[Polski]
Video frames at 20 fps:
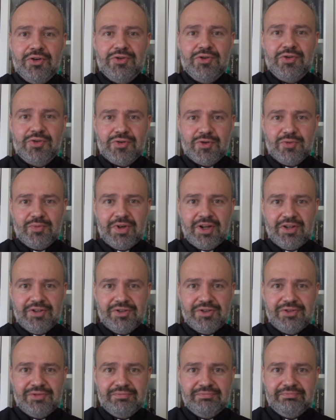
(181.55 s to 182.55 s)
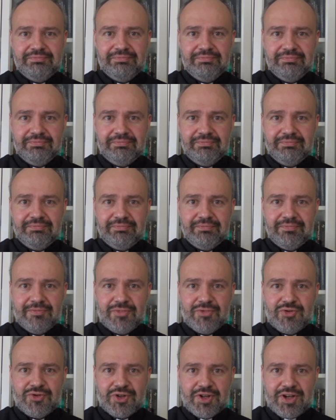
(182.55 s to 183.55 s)
zrozumieć.
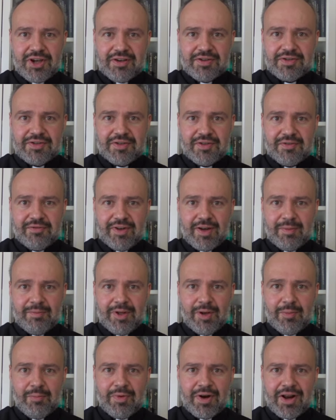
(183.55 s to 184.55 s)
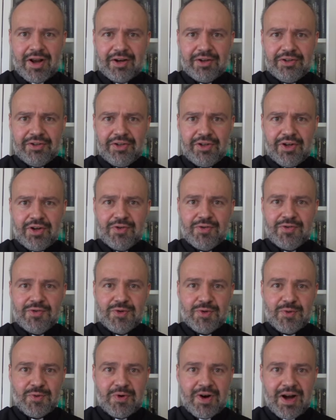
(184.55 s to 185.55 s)
Czy jest we mnie pragnienie
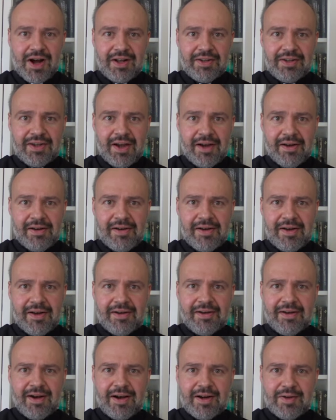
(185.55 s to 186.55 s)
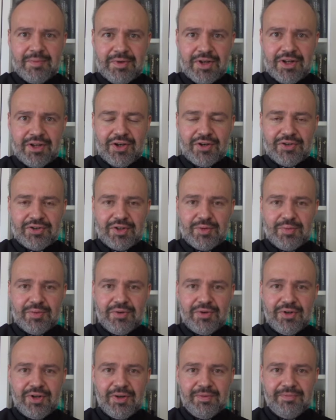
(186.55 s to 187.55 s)
słuchania? karmienia się
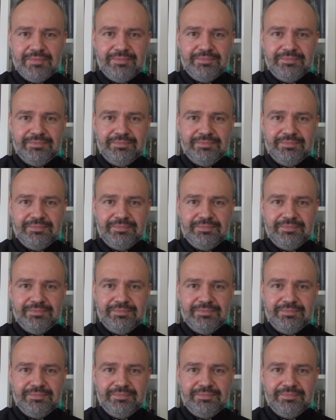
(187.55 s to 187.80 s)
Bogiem.